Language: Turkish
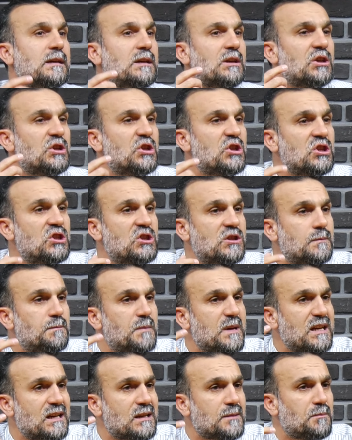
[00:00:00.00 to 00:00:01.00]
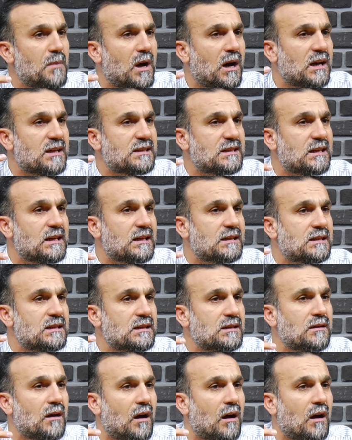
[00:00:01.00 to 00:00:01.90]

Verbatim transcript: hiçbir mazeretin